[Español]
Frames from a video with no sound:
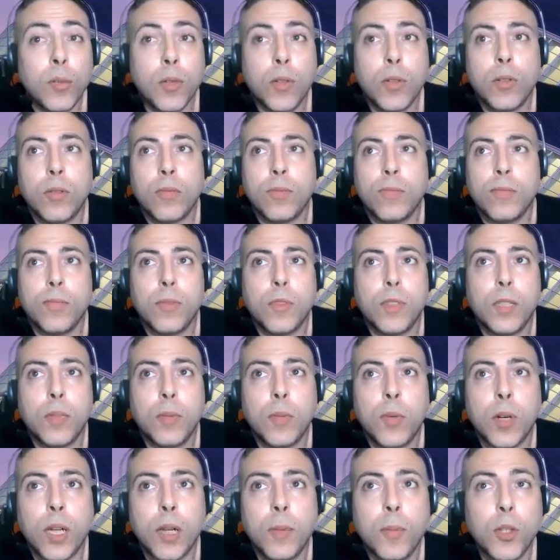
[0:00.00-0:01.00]
pero si
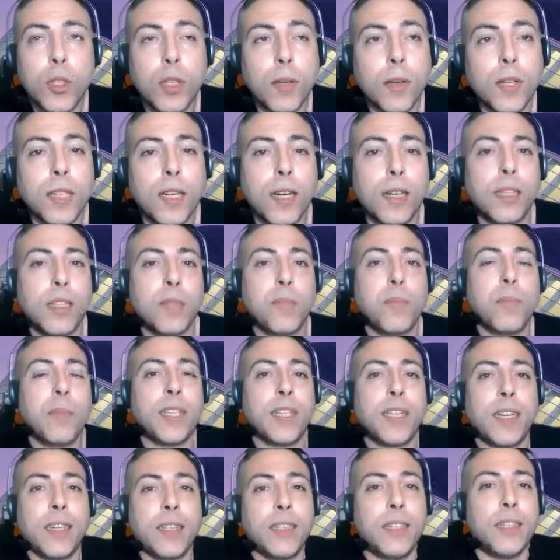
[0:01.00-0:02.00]
por ejemplo te vas a las
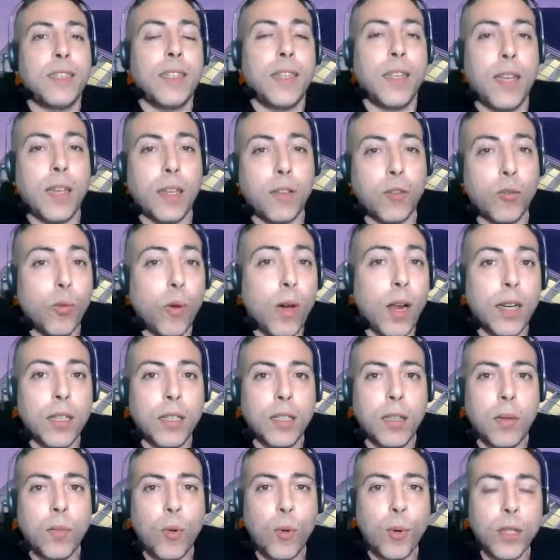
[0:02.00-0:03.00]
empresas actuales
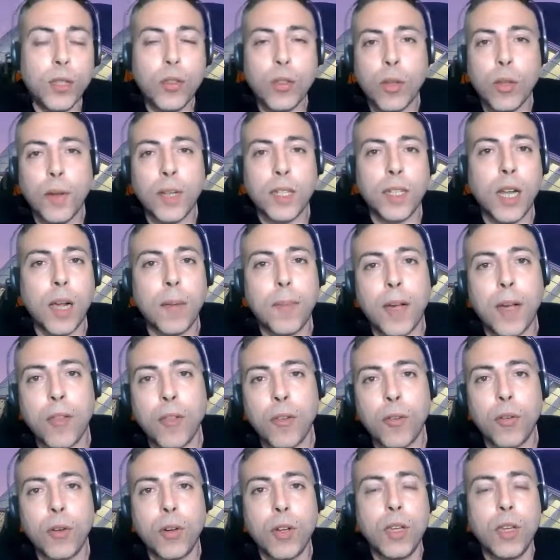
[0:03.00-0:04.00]
del momento, te vas a
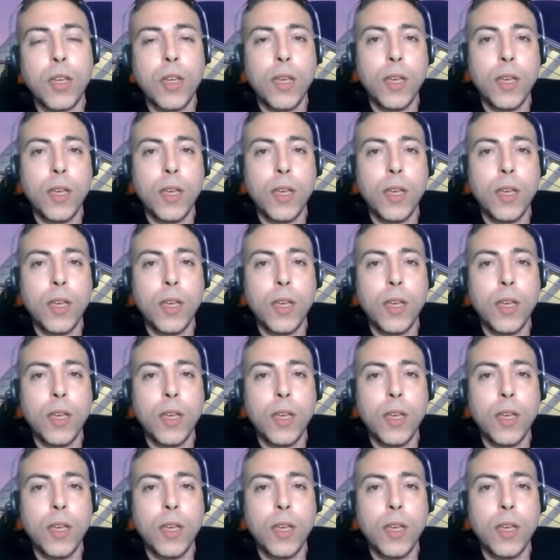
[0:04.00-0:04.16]
Amazon,